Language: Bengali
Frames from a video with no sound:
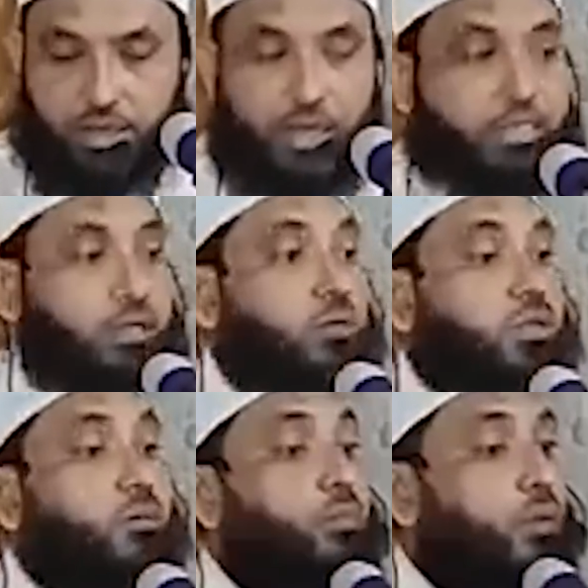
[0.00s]
এইটা
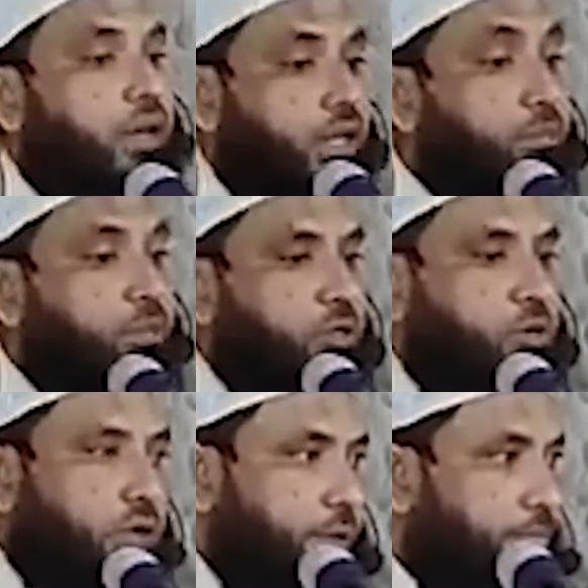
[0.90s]
কথা বলে রিপিট
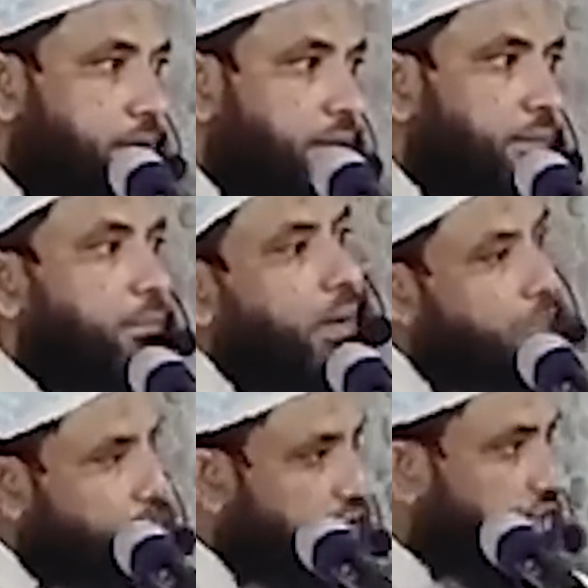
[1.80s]
করে
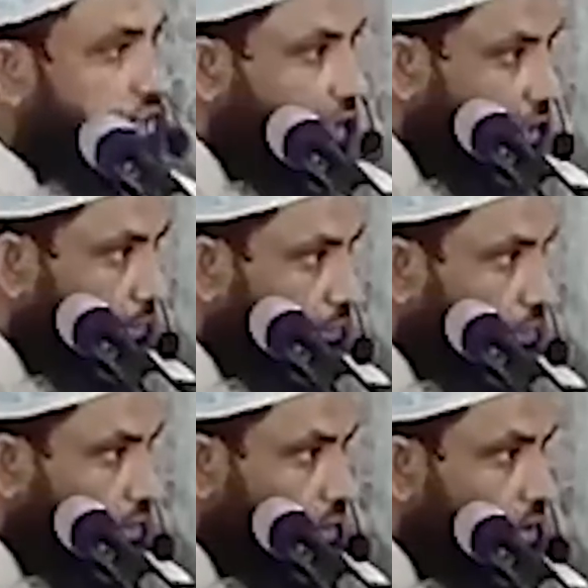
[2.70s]
বাবাও ঠিক তাই
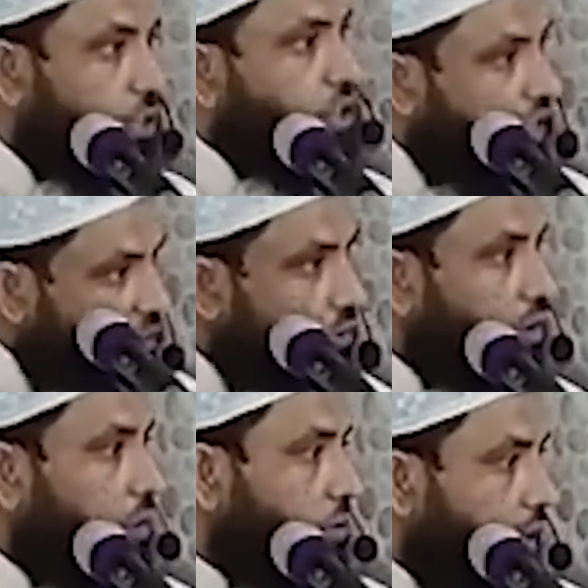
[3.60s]

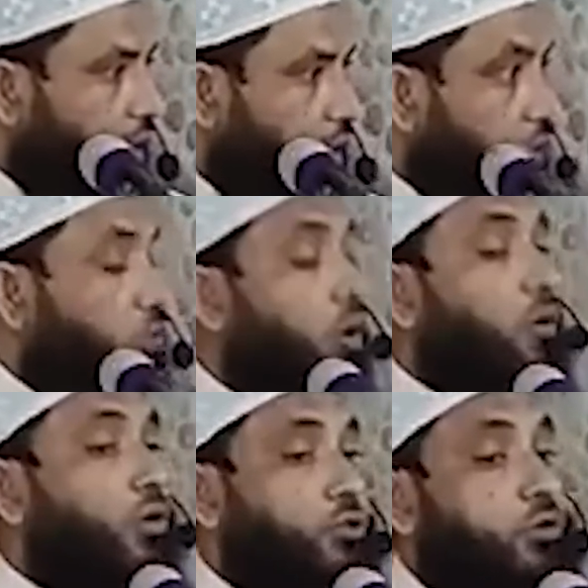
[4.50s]
শিক্ষকরাও তাই
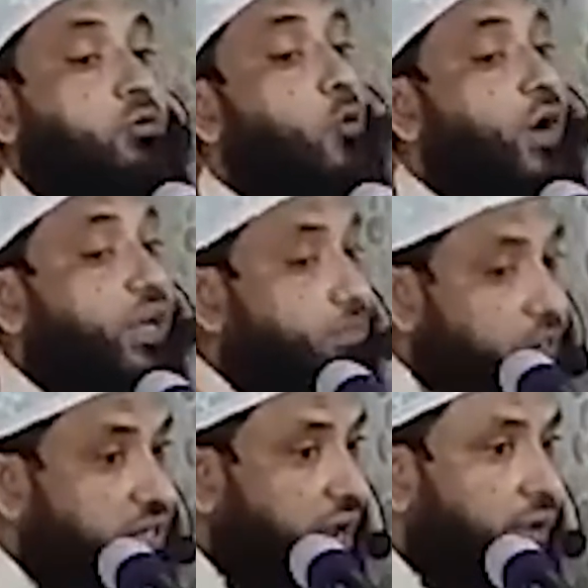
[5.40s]
কখন যখন অনেক
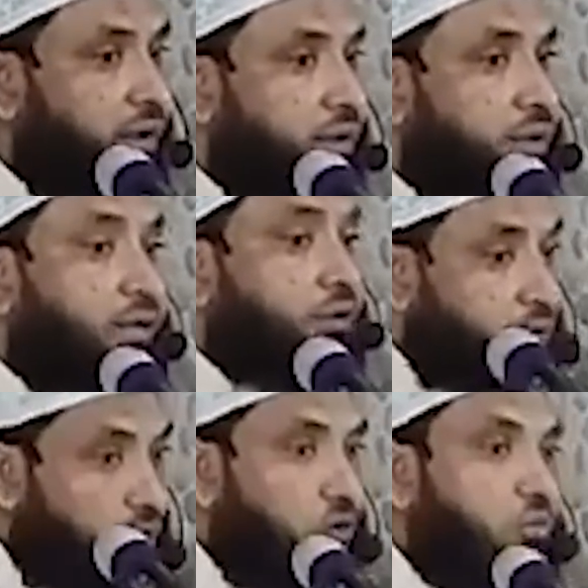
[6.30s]
পিটায়
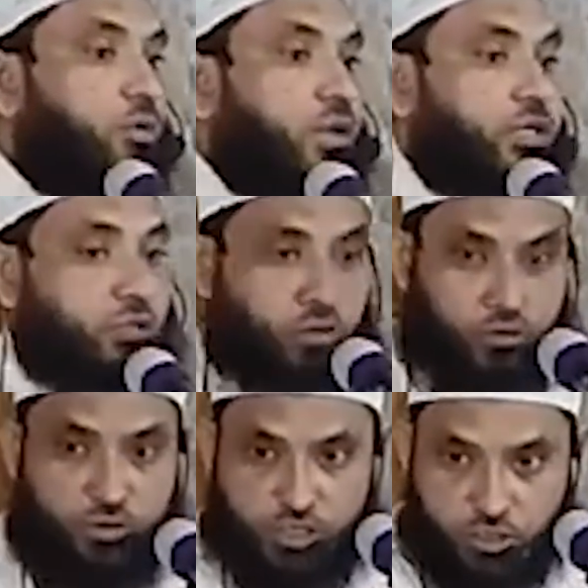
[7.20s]
তখন বলে যে তখন
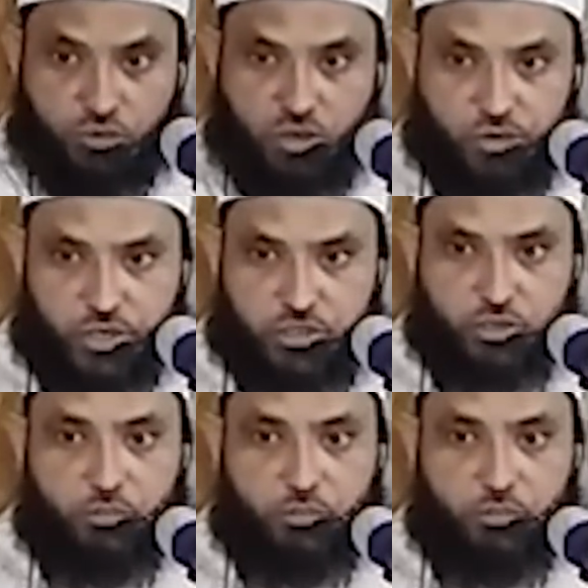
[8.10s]
তো নিষেধ করা হয়েছিল